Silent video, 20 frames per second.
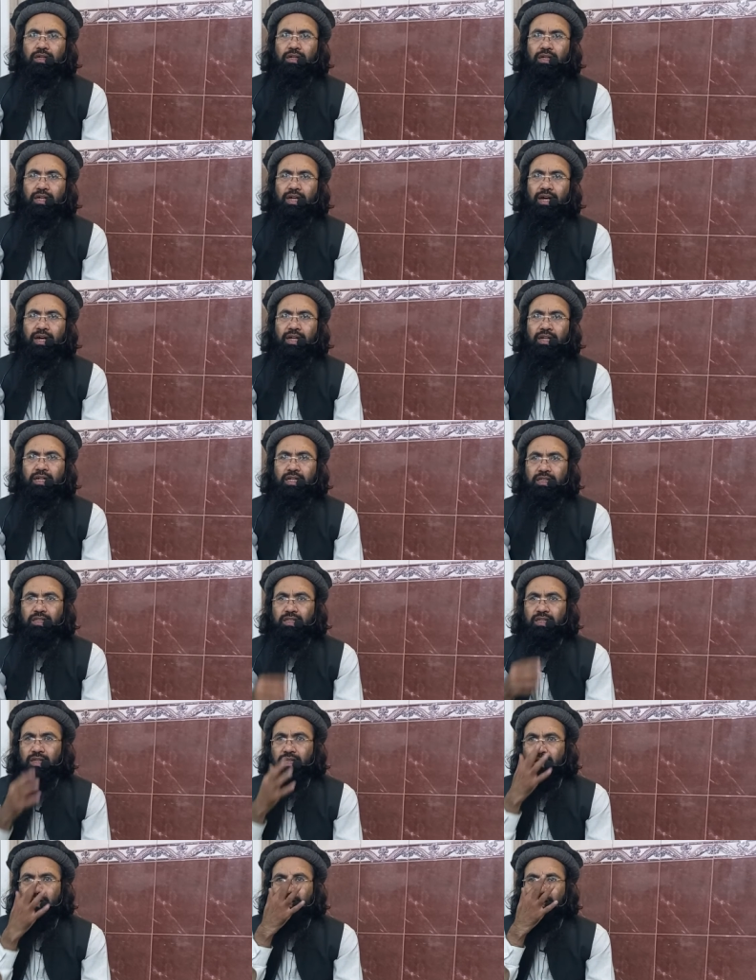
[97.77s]
ख़यानत
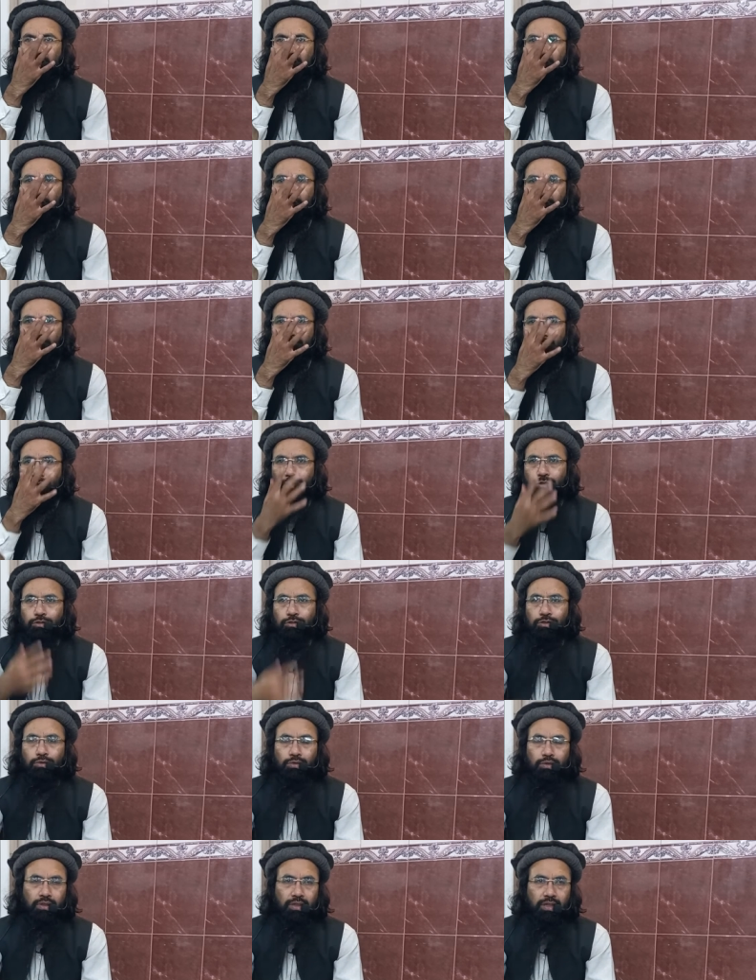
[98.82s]
गदर और
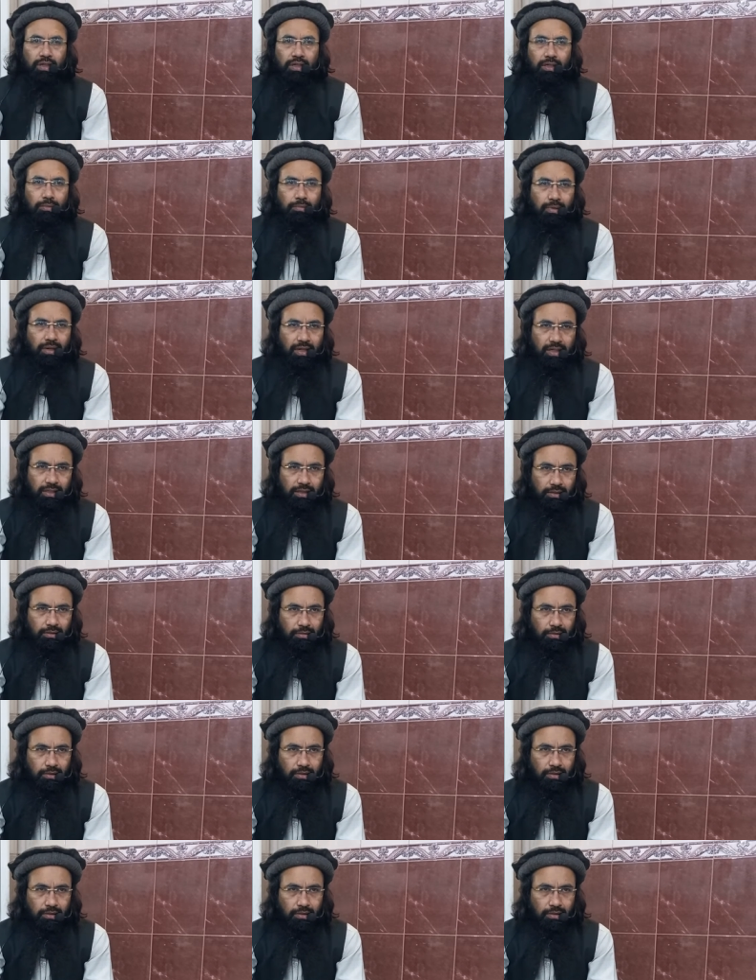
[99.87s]
धोखे के बाद